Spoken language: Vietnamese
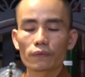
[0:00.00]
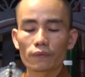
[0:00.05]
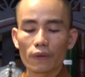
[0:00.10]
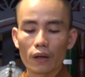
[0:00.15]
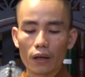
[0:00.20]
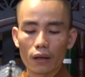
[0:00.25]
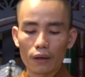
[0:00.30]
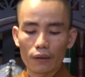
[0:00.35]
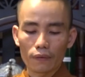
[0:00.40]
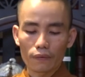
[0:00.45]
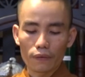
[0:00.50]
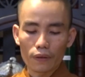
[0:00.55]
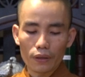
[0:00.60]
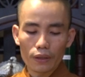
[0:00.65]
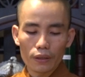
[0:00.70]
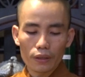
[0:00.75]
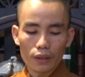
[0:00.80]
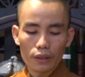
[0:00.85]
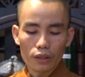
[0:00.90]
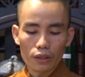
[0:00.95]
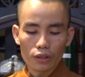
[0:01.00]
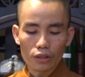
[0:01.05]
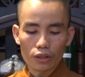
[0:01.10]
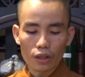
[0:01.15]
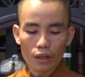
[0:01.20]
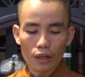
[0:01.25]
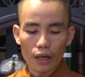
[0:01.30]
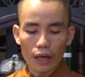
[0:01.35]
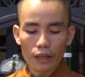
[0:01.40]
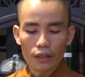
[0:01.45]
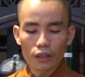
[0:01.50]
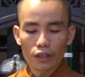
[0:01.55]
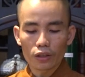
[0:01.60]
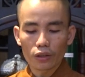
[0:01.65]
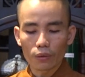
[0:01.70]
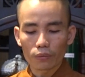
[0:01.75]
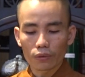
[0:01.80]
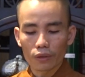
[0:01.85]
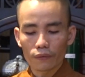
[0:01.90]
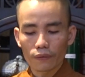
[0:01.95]
Và với cái sự sợ hãi
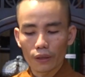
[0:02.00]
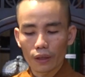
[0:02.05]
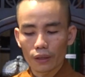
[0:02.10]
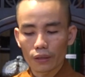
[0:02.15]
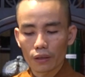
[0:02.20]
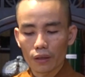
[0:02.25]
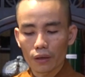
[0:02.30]
liên tục như vậy,